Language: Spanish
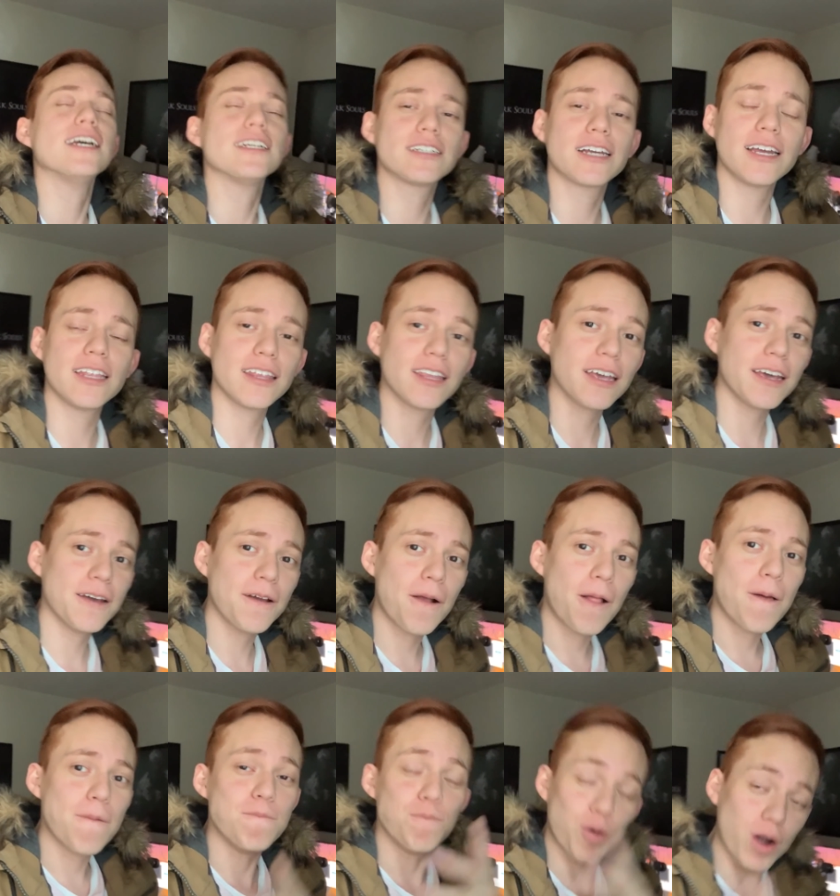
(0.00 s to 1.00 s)
es gente,
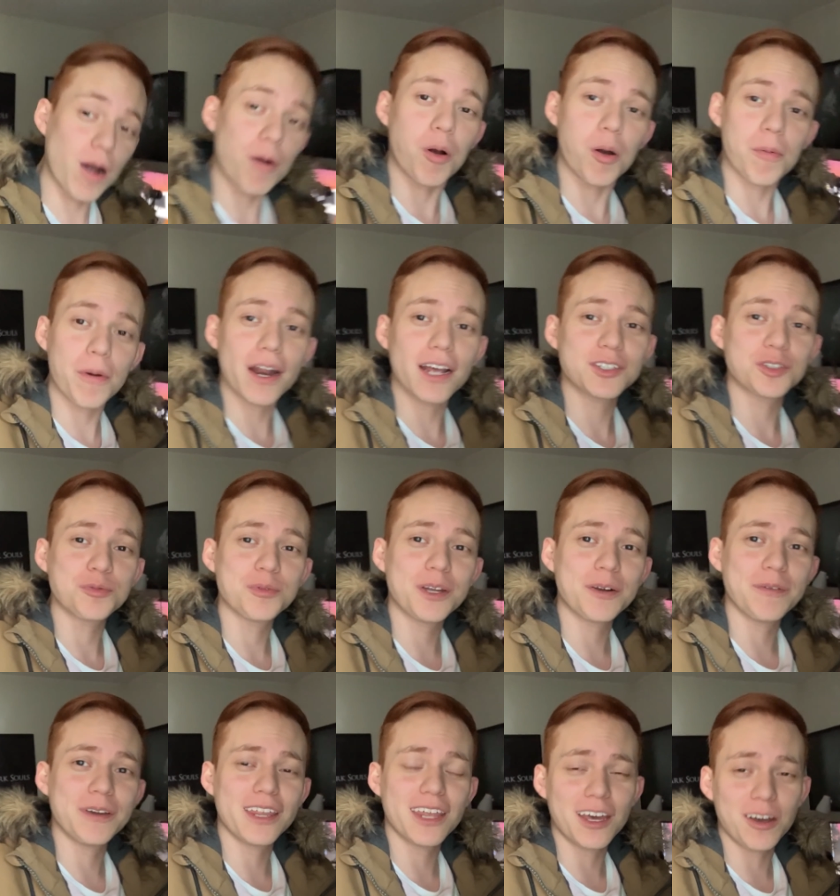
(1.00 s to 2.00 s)
voy a volver a subir
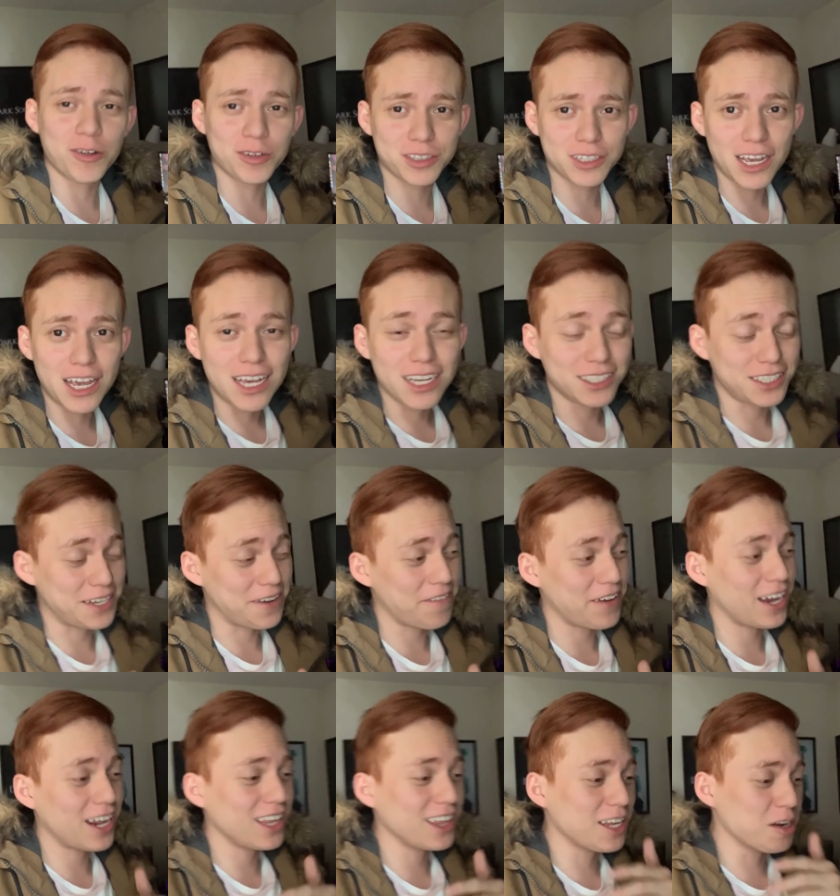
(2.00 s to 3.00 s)
videos. Se
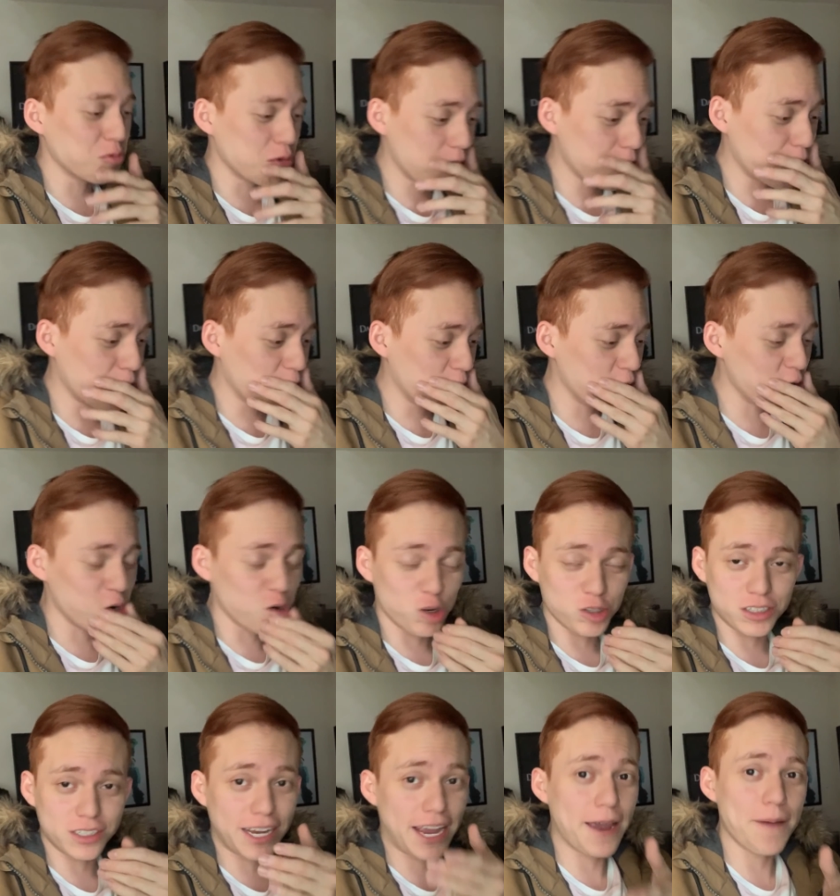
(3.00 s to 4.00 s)
vienen de nuevo
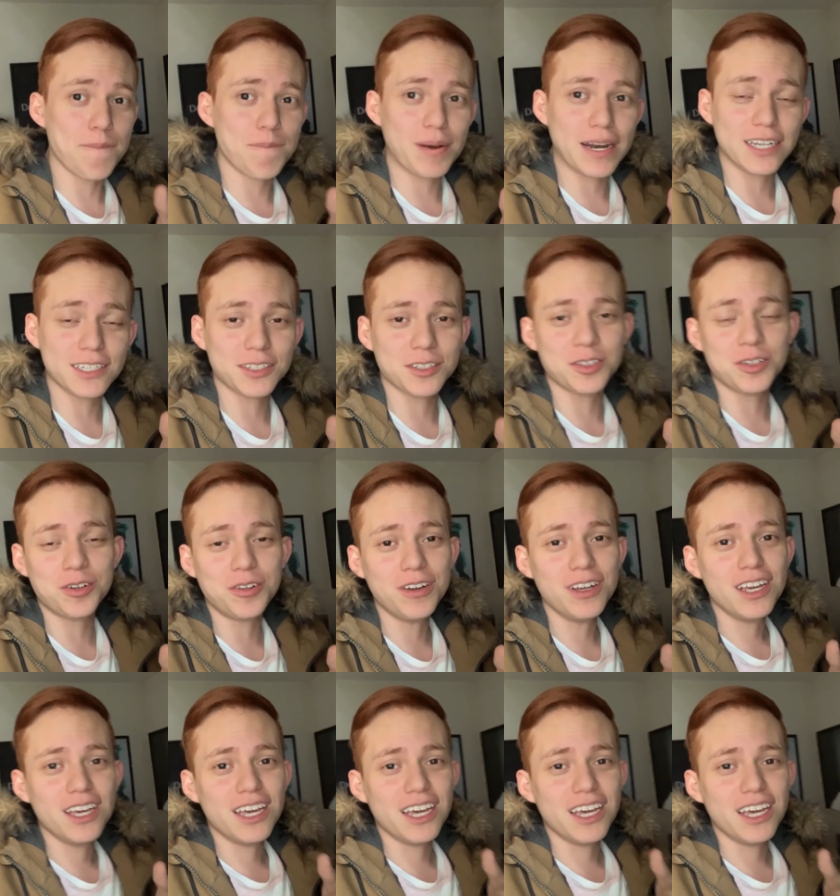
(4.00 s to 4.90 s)
los gameplays, ¿no?